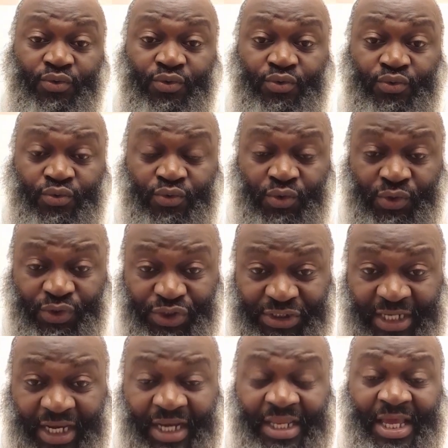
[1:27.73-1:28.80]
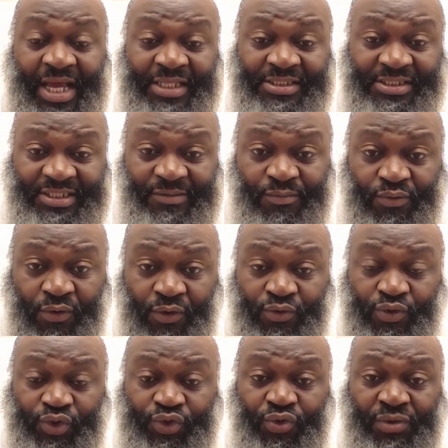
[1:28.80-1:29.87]
du chalier tzibour,
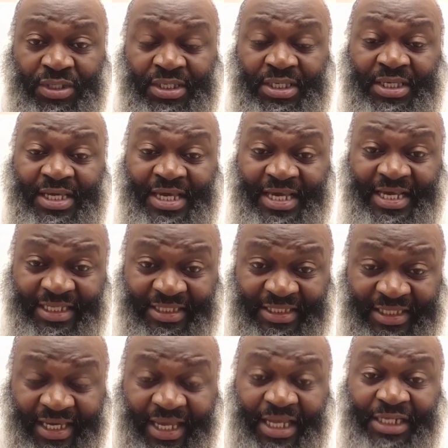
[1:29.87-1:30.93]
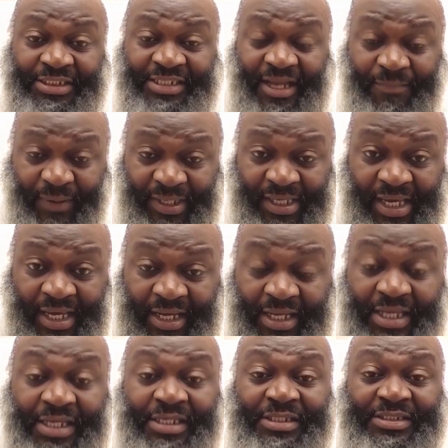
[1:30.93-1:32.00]
de celui qui dirige la prière.
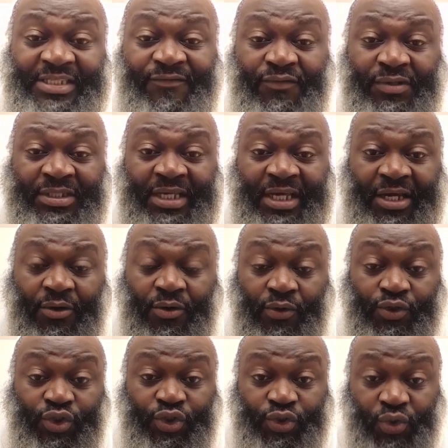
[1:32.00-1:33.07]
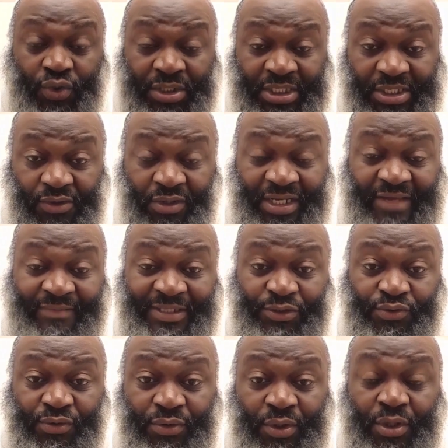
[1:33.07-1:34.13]
Ça veut dire que ceux qui ont
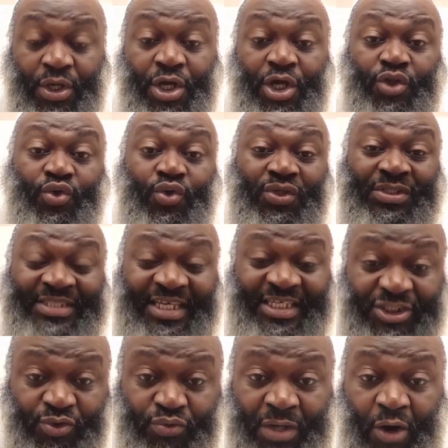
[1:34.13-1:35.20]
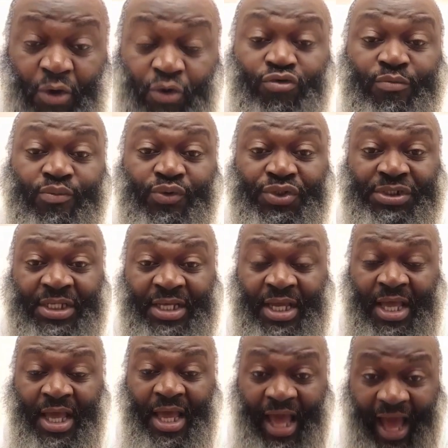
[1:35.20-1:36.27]
l'habitude de s'asseoir ou de bouger
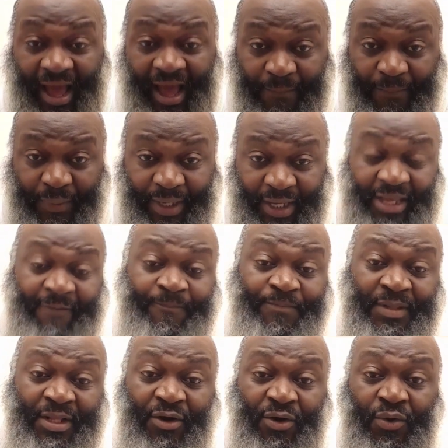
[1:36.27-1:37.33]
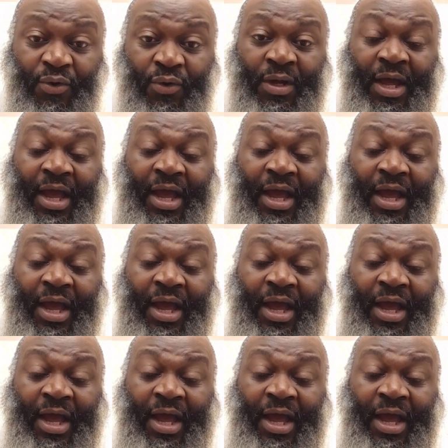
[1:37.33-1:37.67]
après le